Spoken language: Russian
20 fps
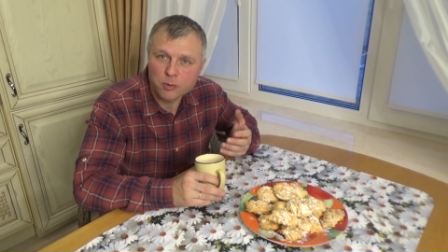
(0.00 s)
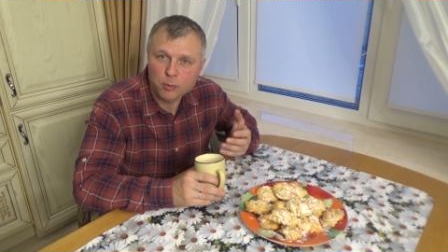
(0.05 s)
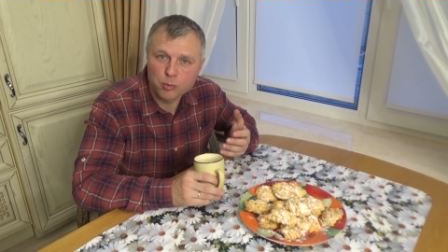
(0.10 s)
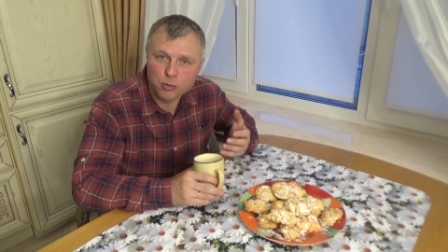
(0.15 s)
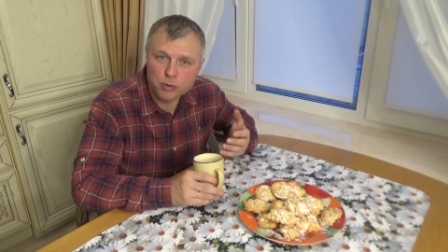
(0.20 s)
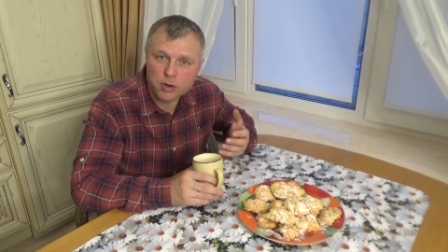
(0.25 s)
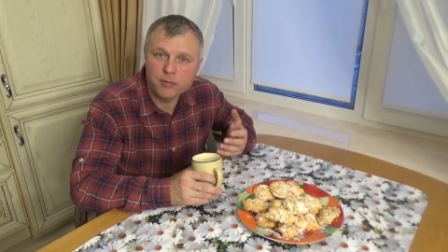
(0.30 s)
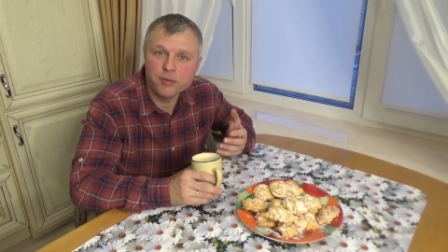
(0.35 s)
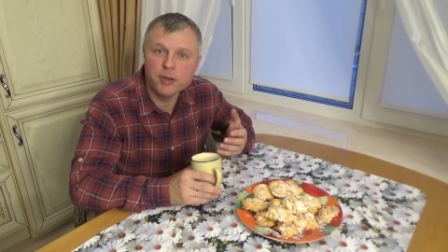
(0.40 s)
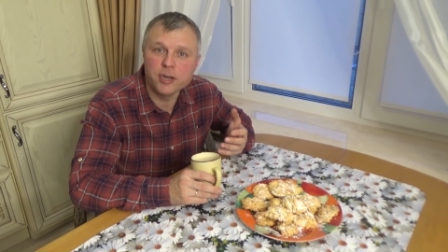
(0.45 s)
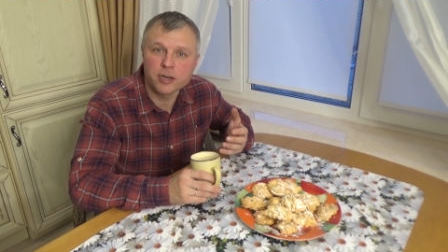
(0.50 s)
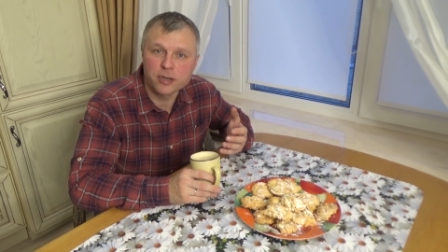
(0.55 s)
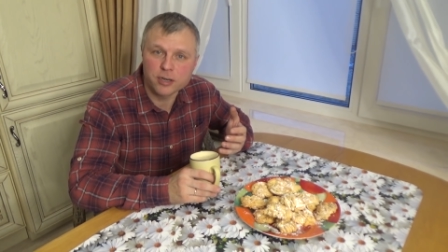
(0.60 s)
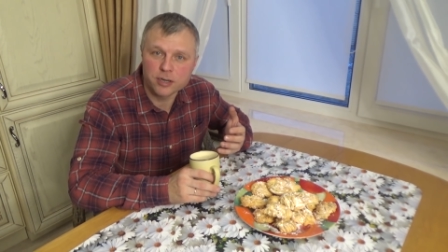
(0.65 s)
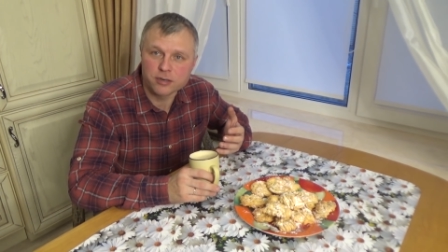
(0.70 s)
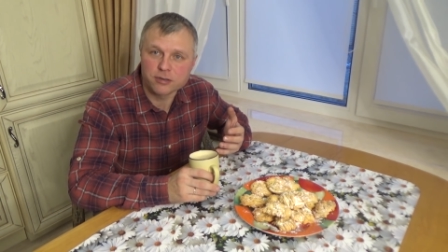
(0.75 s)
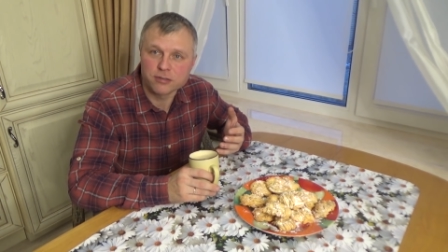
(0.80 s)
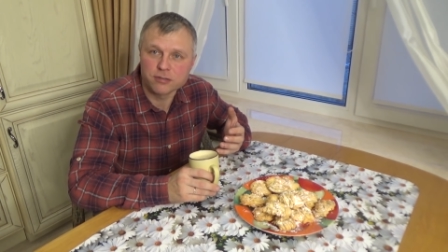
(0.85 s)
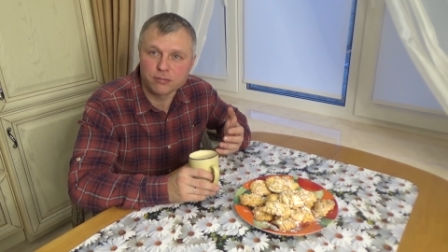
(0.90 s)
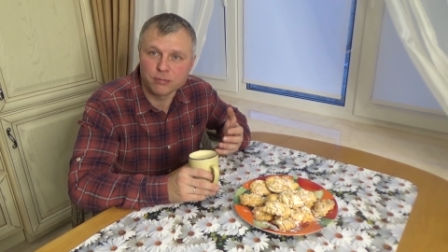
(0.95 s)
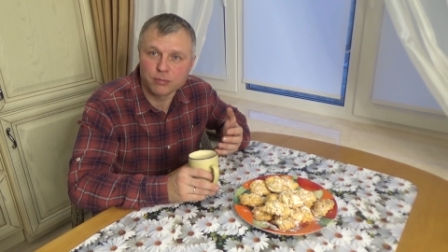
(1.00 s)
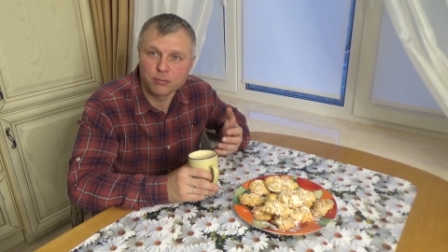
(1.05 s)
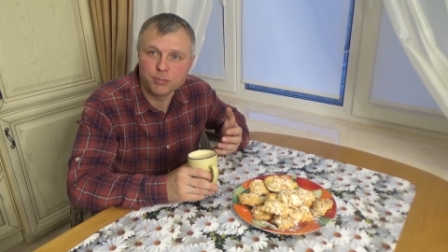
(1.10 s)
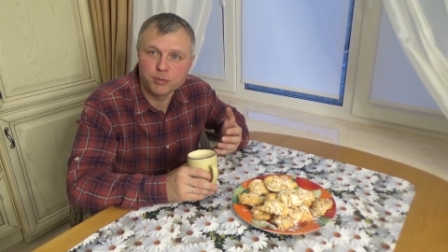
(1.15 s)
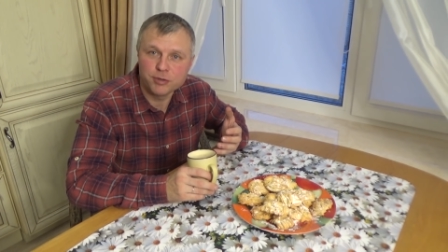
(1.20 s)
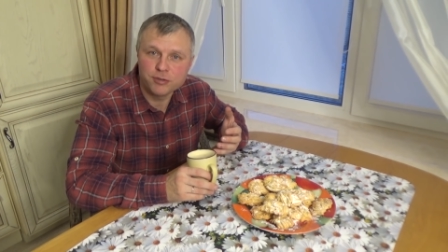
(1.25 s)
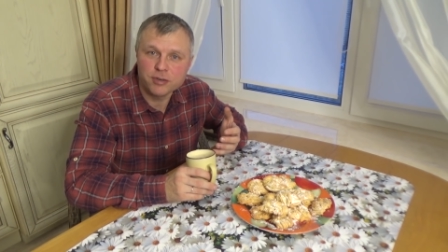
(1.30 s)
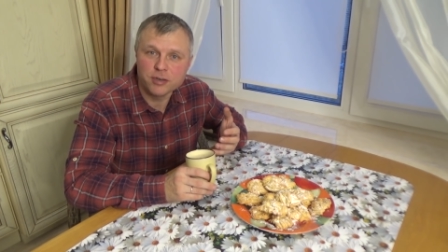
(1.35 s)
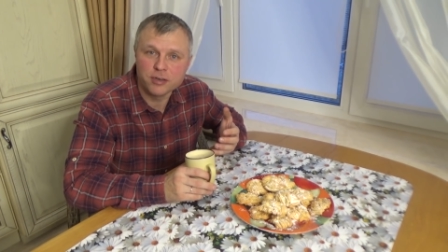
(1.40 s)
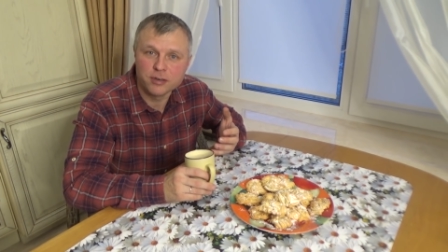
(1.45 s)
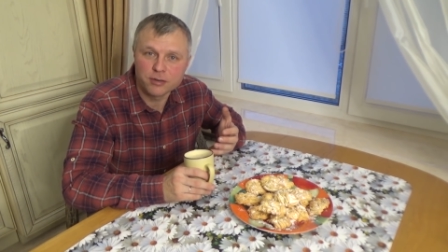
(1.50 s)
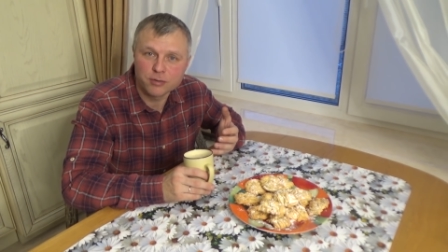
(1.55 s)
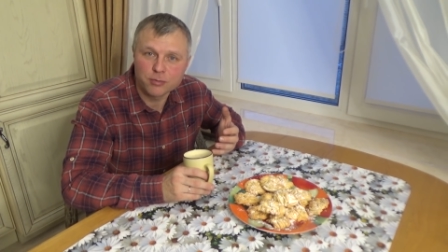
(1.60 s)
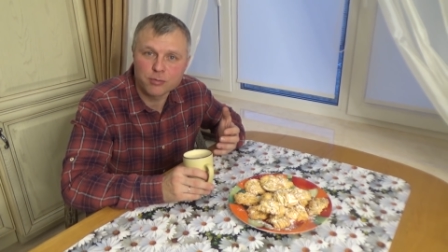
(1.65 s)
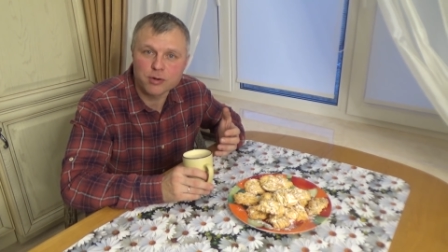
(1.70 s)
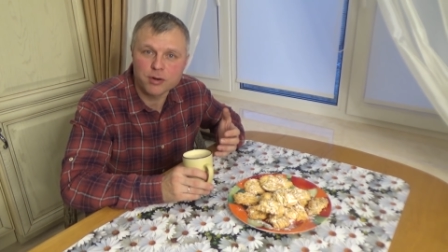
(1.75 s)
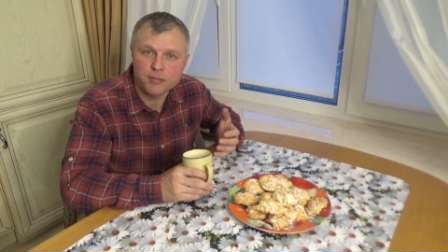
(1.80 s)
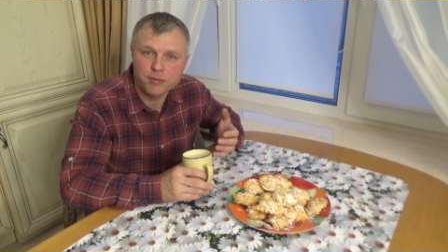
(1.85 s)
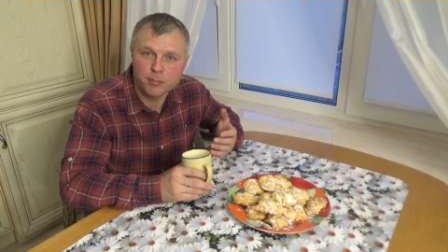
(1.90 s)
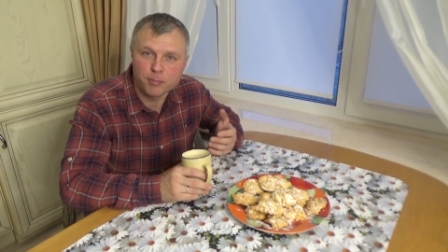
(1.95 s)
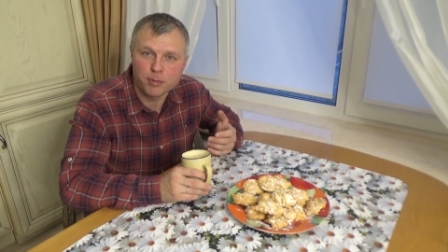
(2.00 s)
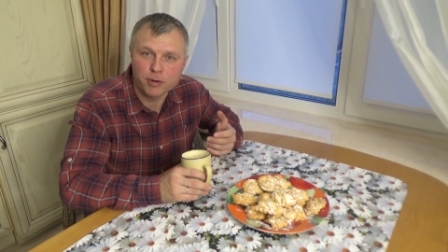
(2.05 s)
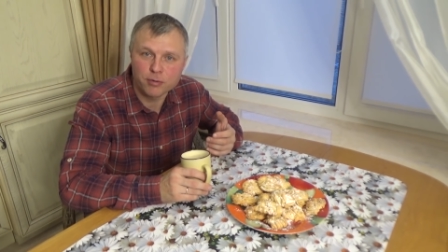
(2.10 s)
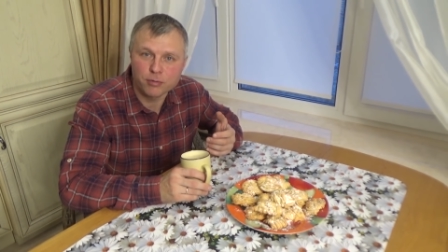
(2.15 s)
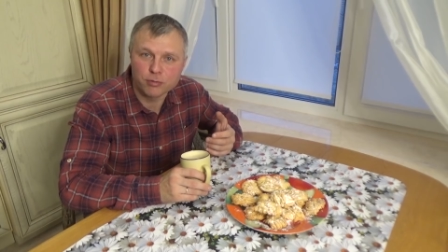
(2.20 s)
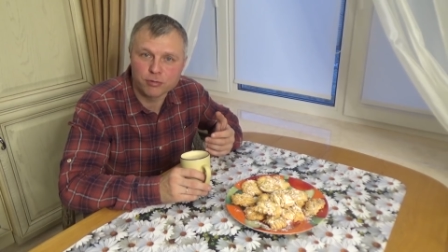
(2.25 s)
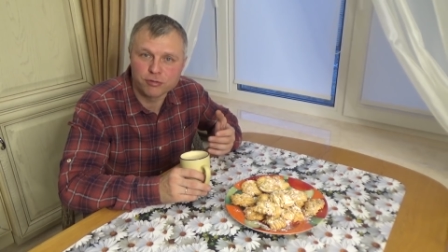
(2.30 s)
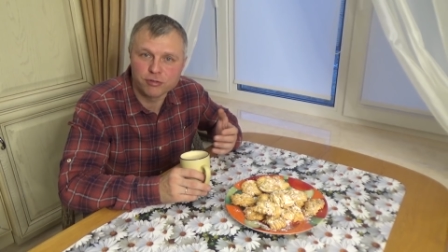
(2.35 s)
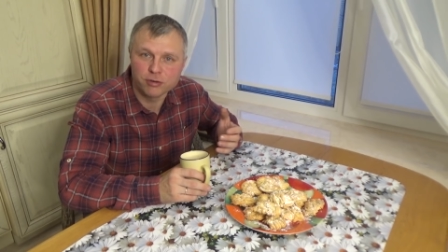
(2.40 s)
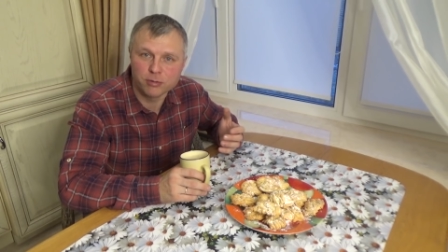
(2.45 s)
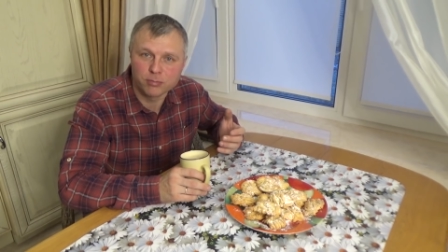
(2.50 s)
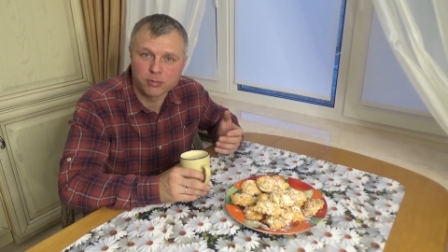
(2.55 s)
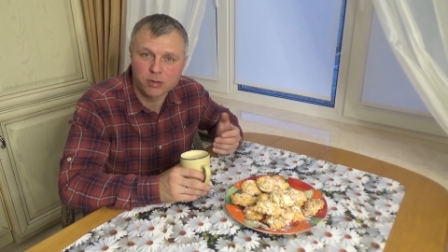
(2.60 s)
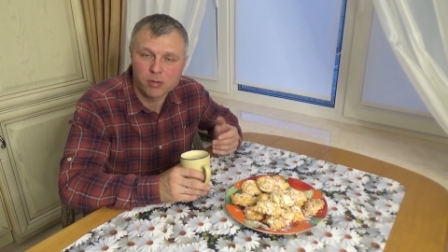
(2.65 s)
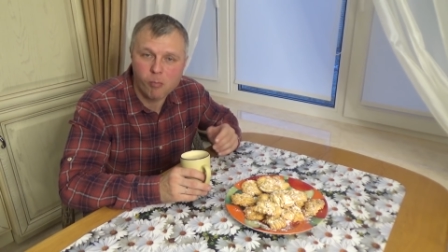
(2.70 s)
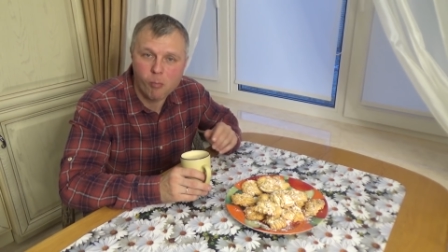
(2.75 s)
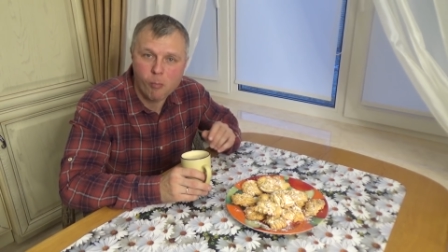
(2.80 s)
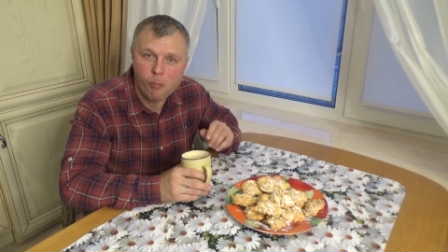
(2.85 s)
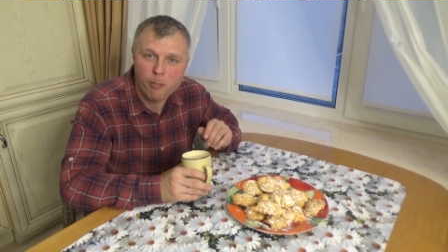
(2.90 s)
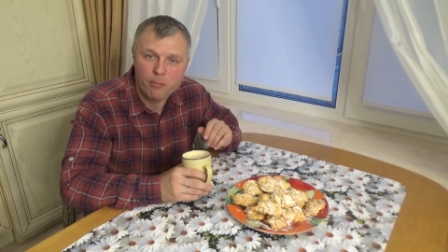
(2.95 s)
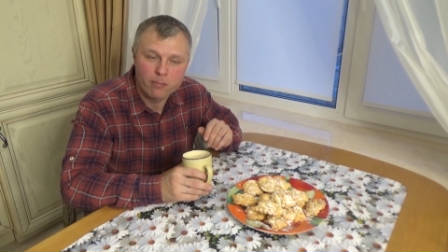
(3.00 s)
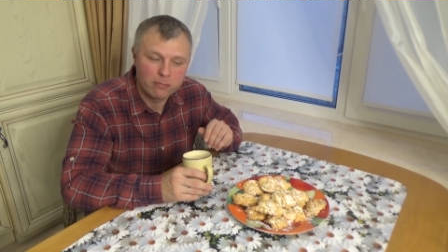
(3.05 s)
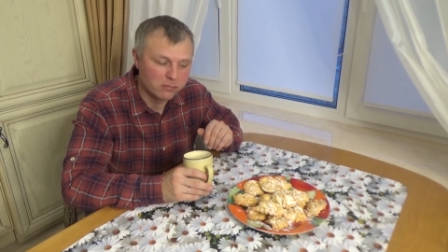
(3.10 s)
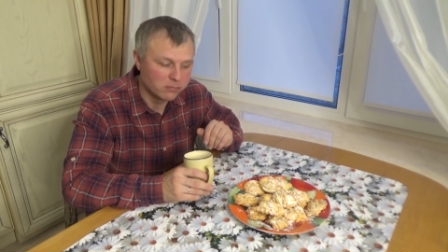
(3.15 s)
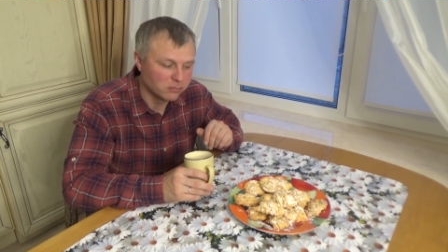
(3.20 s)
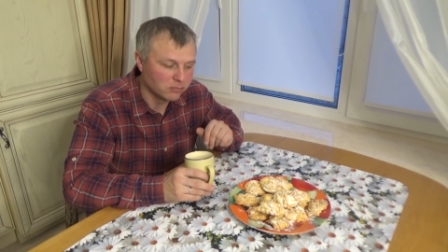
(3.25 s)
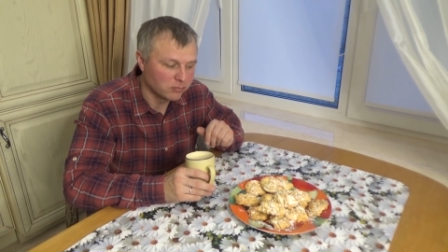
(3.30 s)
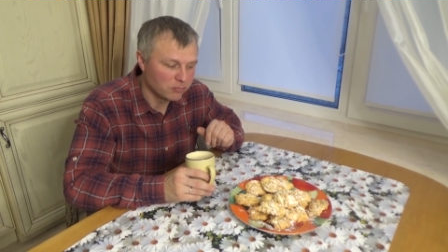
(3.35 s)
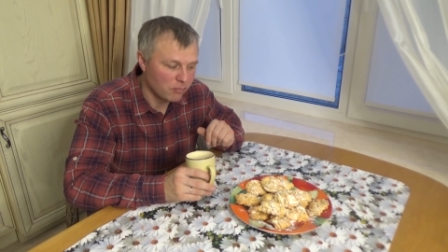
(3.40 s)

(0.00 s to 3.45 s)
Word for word: куравье, кажется, вот печенье на куравье похож чем-то. Угу.